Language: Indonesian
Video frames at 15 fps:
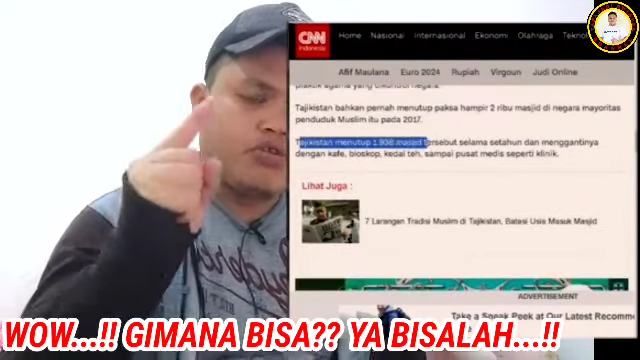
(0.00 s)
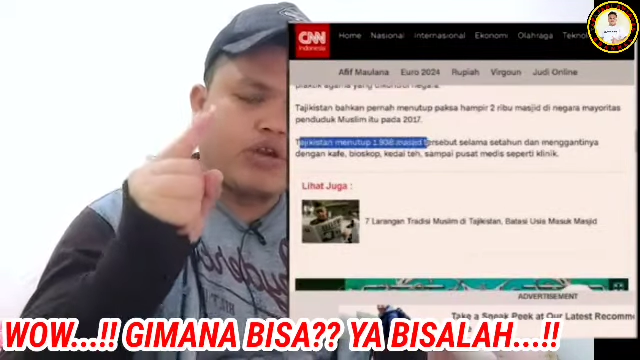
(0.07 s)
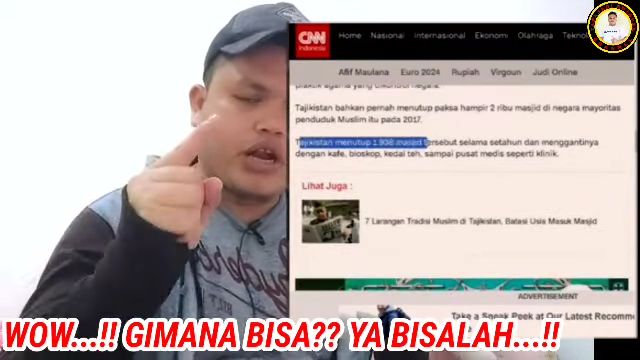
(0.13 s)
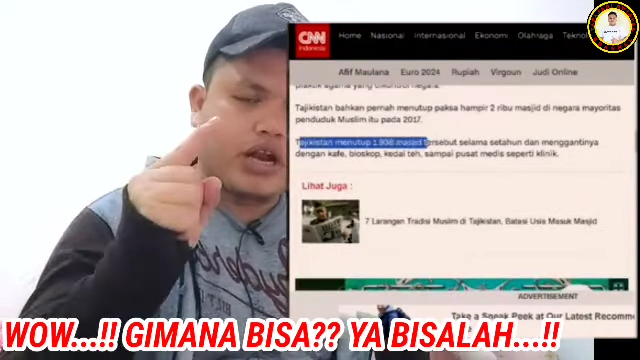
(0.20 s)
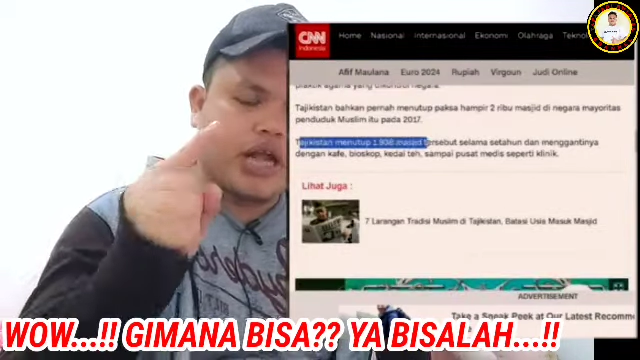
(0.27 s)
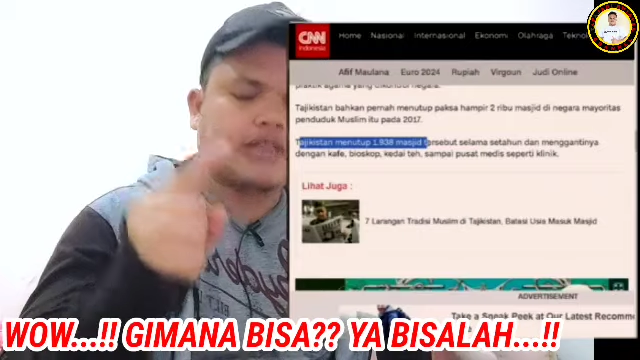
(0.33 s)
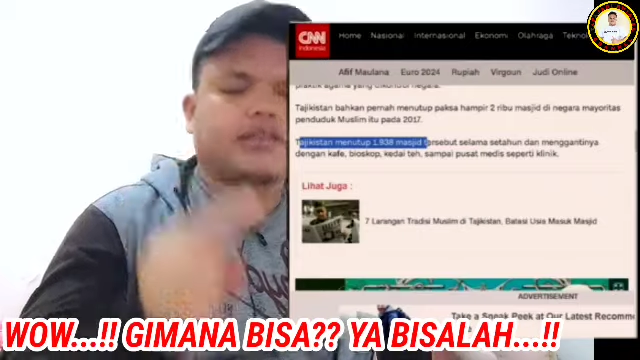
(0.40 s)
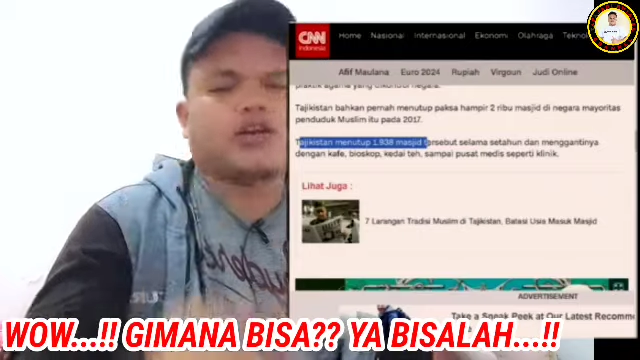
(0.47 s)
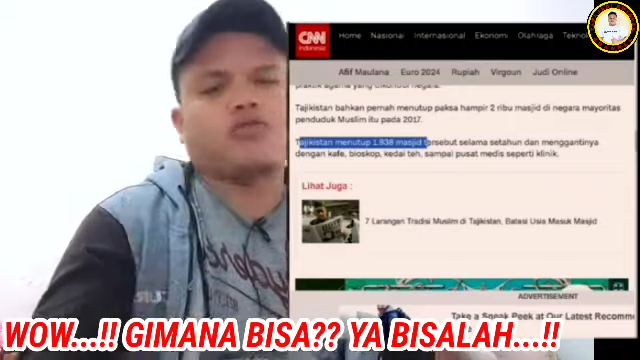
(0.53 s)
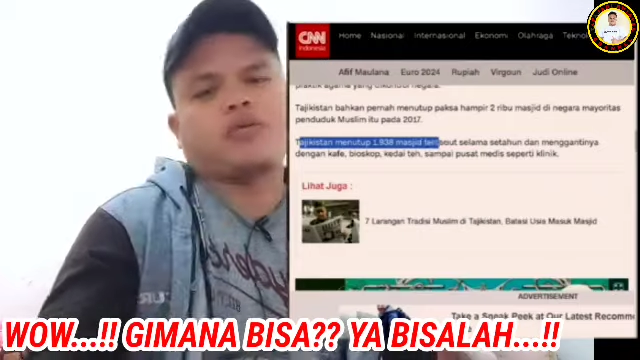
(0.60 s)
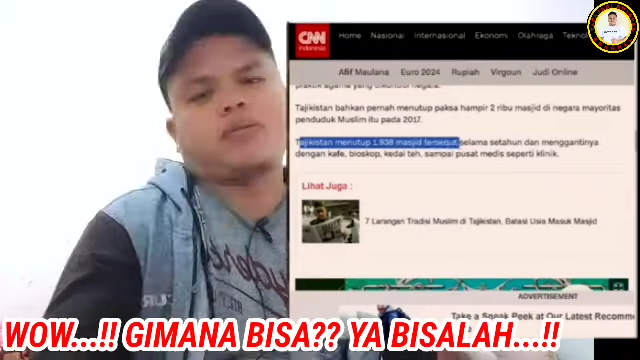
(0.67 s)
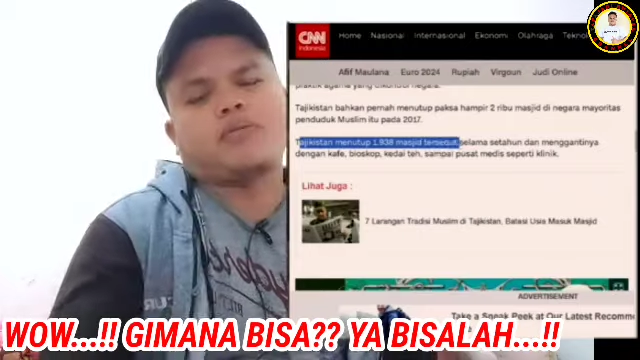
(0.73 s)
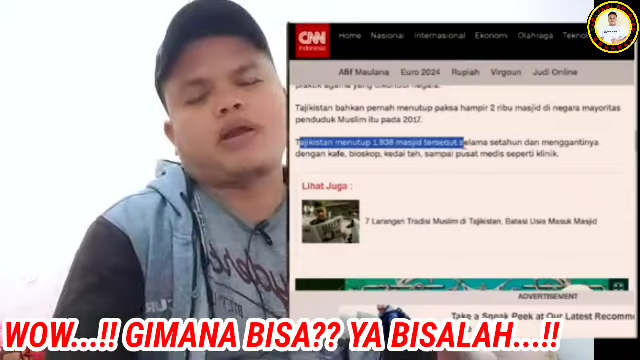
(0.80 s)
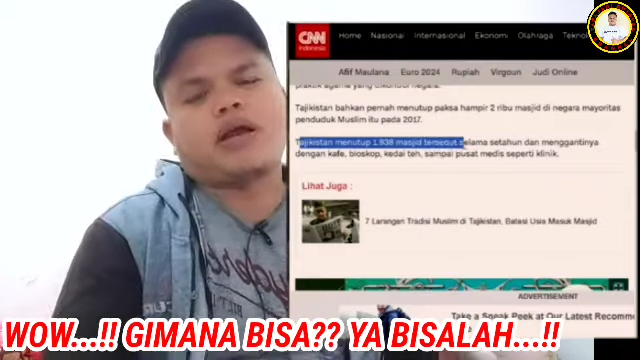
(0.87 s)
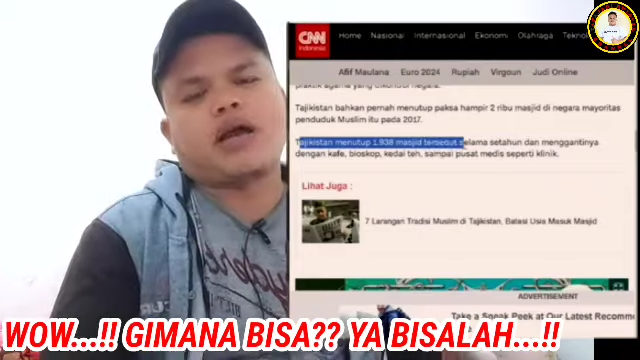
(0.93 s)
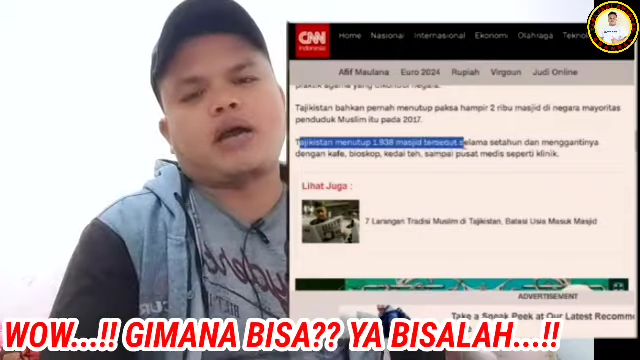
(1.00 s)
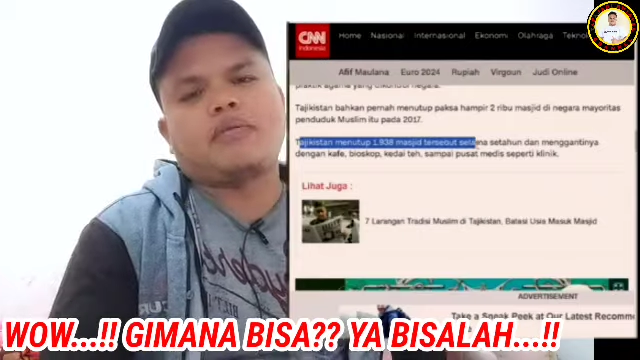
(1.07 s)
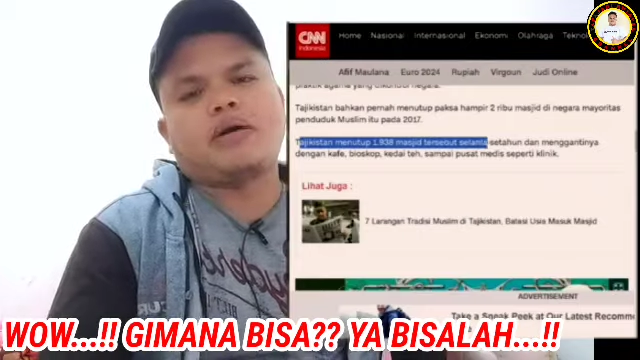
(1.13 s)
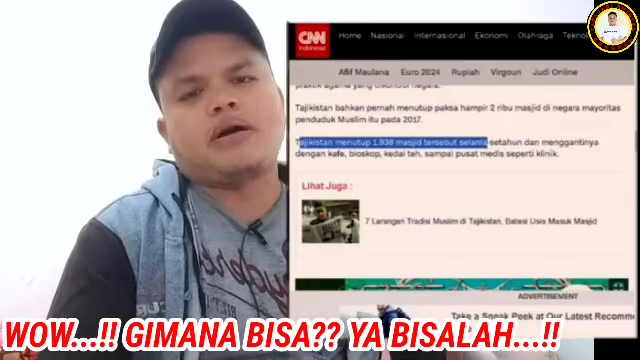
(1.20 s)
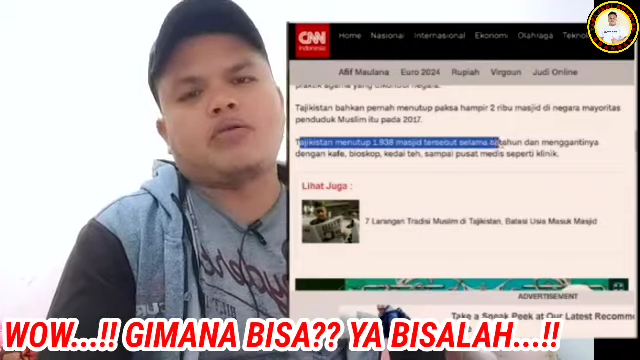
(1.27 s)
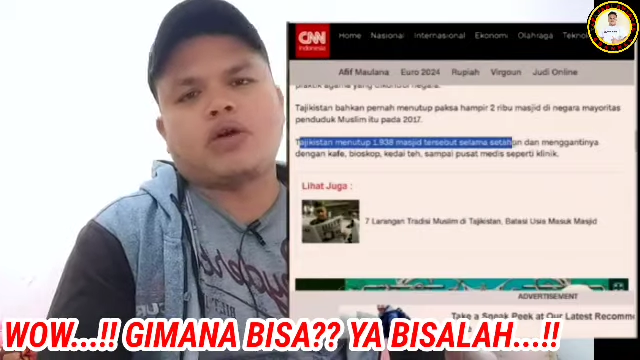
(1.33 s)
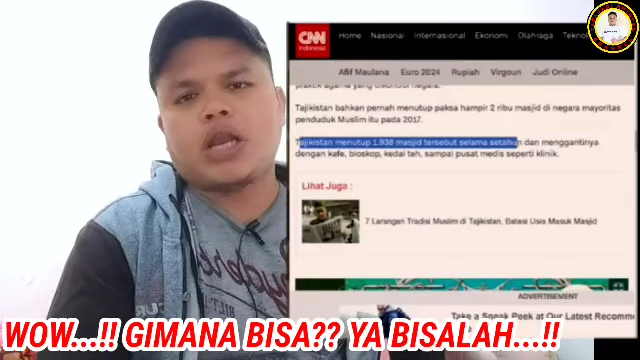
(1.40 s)
masjid tersebut
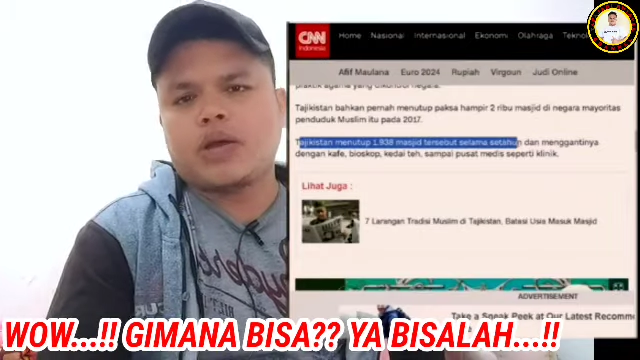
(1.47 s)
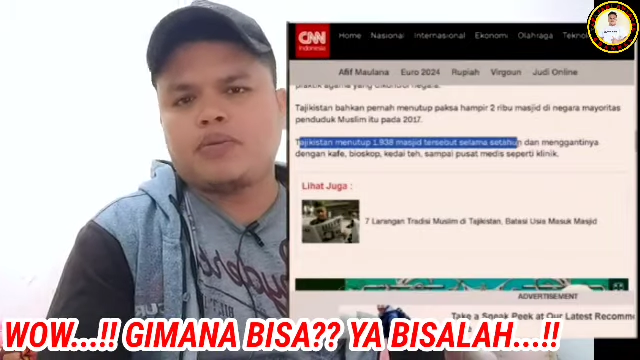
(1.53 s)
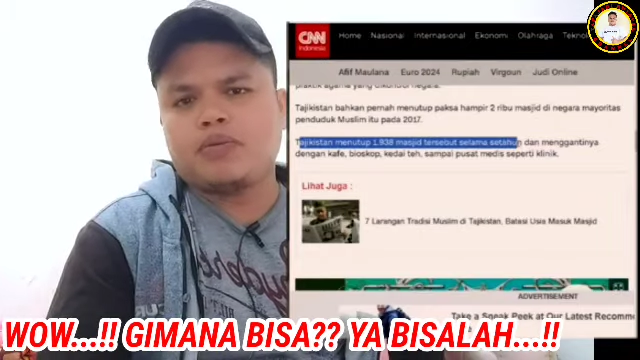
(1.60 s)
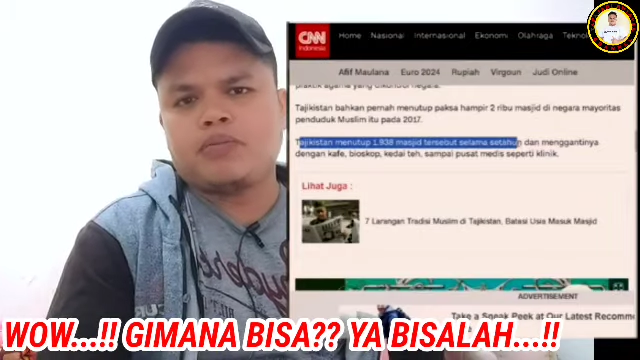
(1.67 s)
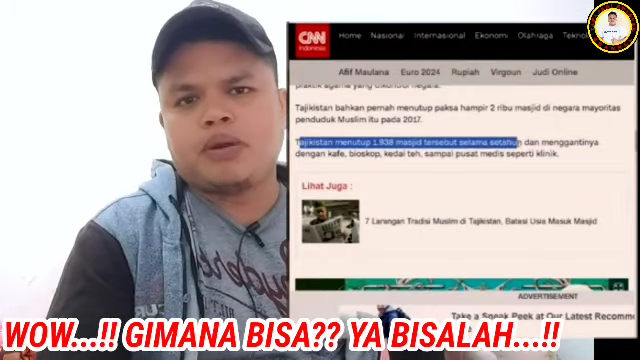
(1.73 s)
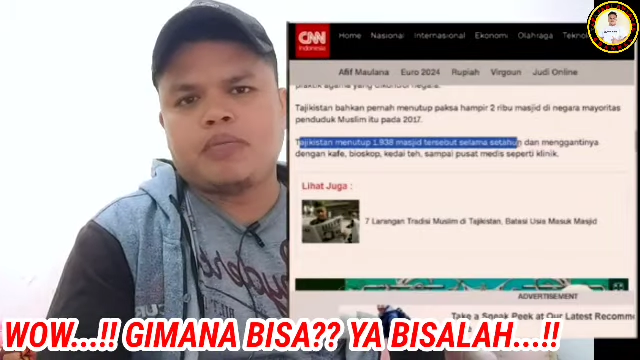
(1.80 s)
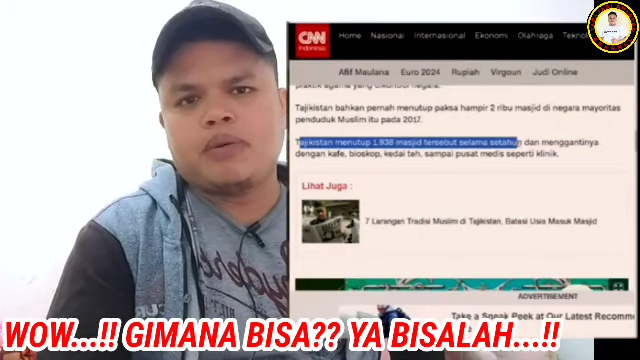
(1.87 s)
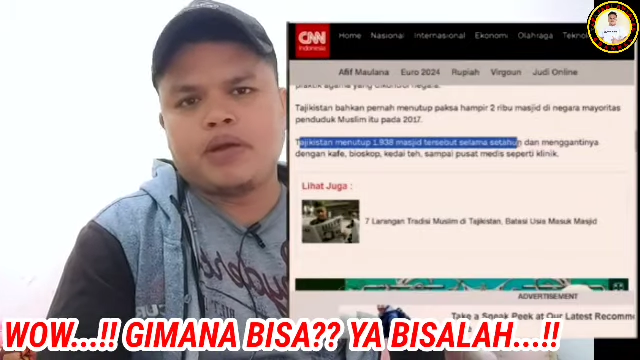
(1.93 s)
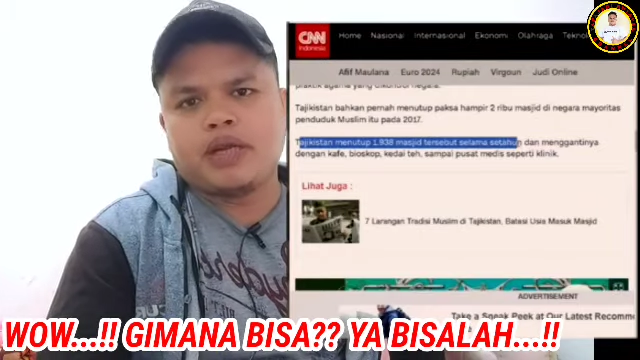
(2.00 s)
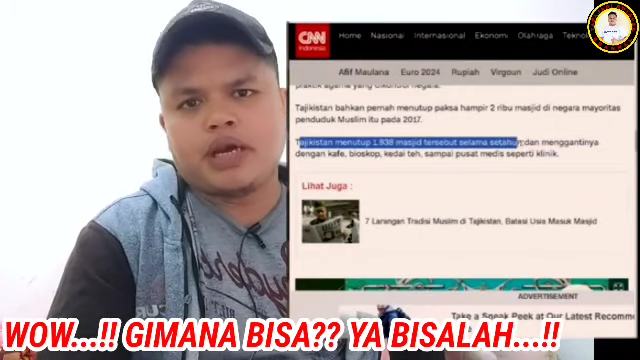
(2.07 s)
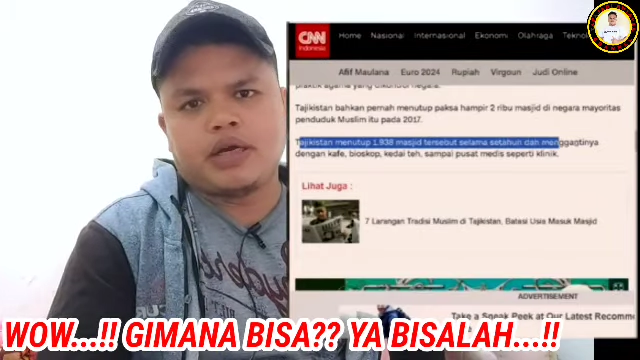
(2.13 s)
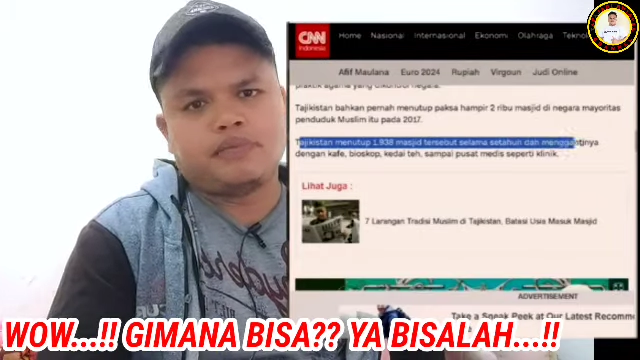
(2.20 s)
selama setahun